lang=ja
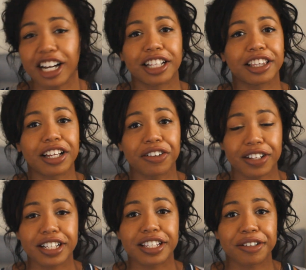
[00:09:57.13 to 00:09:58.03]
えたかった
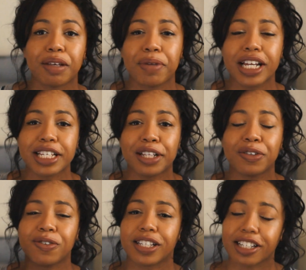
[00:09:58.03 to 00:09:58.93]
のですで皆さん
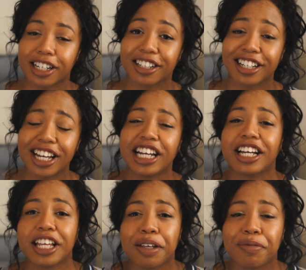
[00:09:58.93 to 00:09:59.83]
どうですか海
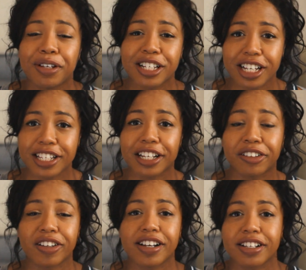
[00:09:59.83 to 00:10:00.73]
外で医者さ
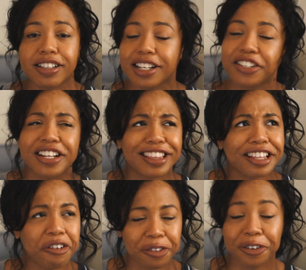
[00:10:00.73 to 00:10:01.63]
んを訪ね
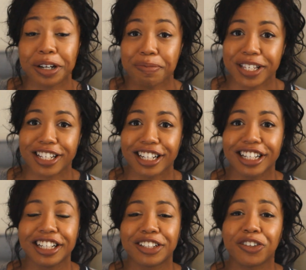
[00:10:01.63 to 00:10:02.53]
たことはあります
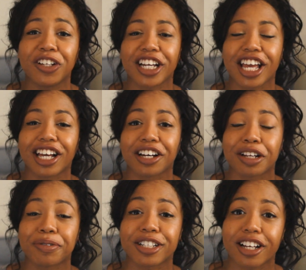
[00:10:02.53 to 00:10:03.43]
かどんな経験あ
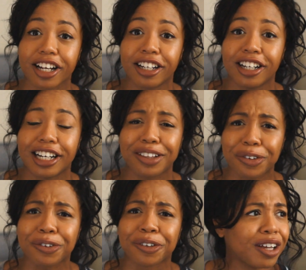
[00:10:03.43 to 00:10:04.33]
ましたかあ
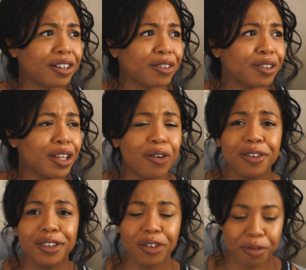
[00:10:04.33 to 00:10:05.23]
とあの日
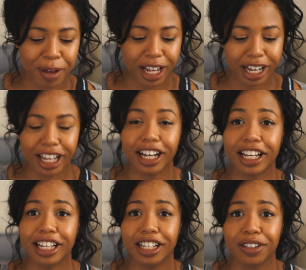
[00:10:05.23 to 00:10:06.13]
本とアメリカ以
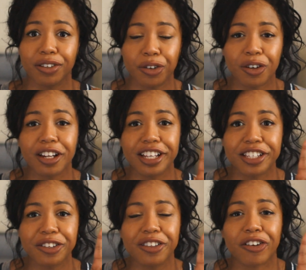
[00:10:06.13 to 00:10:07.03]
外の国
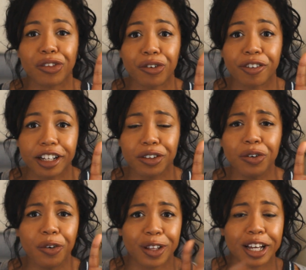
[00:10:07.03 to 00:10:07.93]
に住んでる人は
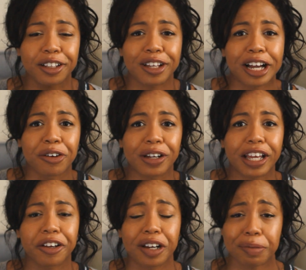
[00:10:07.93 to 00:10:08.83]
どこで体温
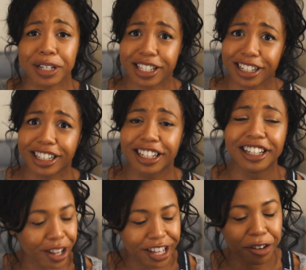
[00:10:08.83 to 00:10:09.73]
計入れますか
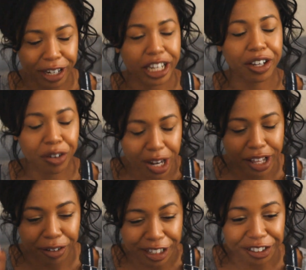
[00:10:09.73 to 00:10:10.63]
これで終わりこれ
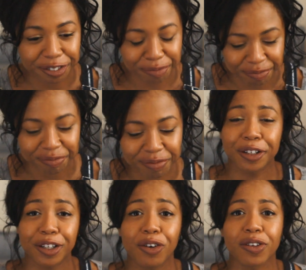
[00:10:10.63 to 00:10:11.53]
で終わるうん
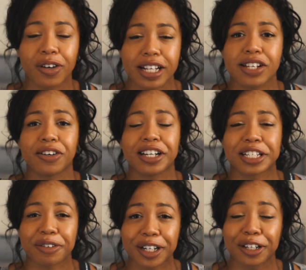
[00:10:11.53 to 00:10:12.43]
今日の風の
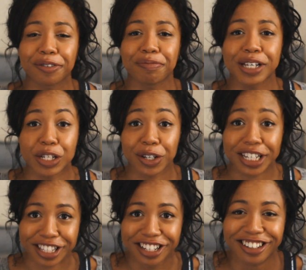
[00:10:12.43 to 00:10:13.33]
話は以上
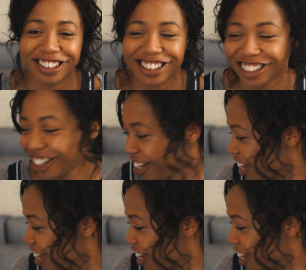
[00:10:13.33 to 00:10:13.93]
です